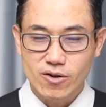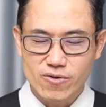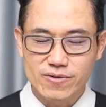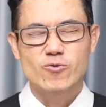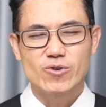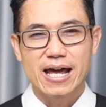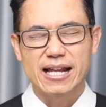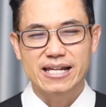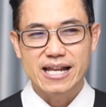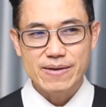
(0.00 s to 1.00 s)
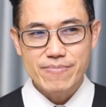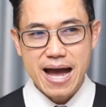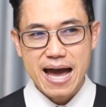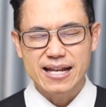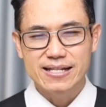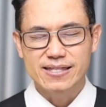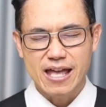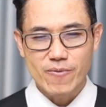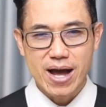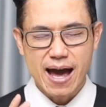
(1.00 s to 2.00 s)
ลง คุณอาจจะได้บ้าน
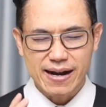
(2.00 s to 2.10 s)
แต่ว่า